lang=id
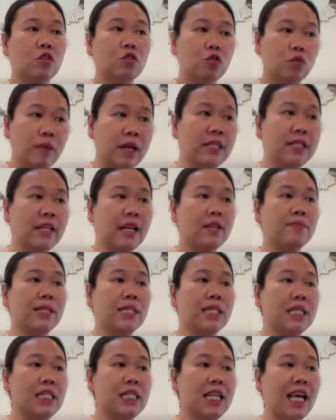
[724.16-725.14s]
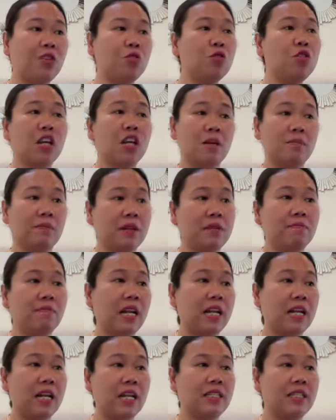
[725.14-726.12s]
Cuman saya pesan satu jangan
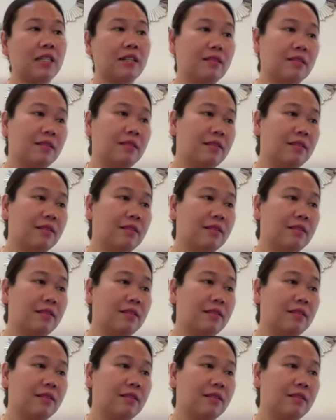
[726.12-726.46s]
pelan aja.